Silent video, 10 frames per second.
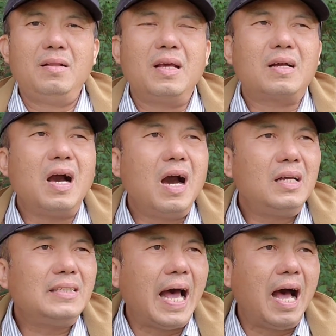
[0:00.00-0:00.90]
thì
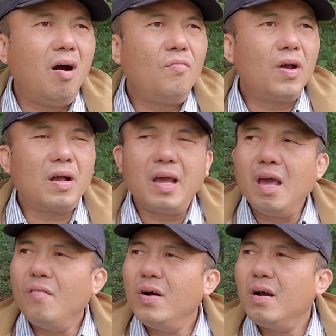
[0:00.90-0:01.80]
cớ sao việc
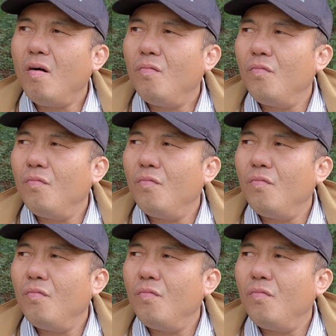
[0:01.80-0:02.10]
Kiều và người gốc